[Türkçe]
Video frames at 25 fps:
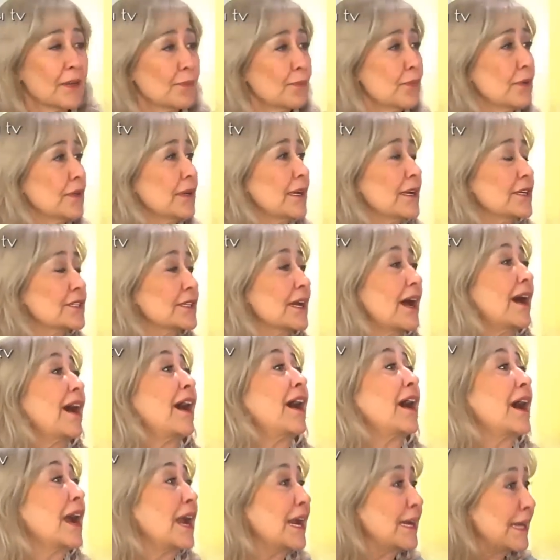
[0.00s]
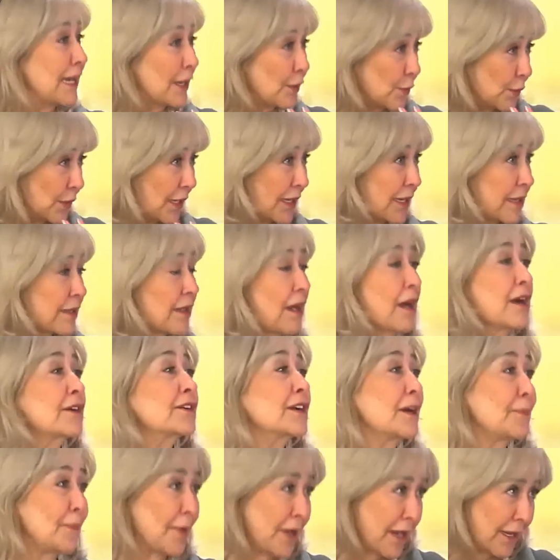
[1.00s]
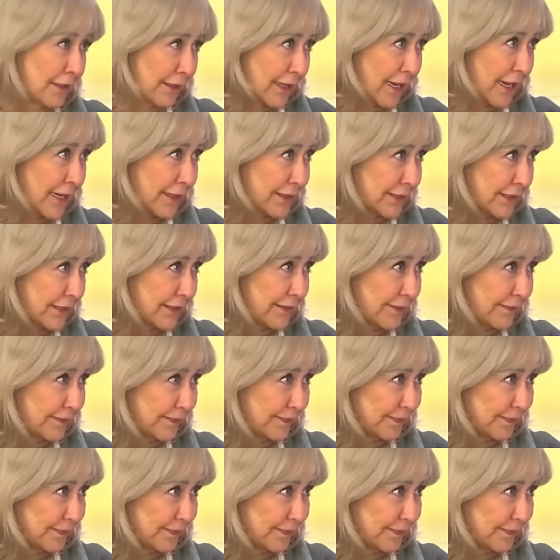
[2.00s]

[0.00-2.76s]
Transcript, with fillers: Buna işte aile üyeleri, akrabalar,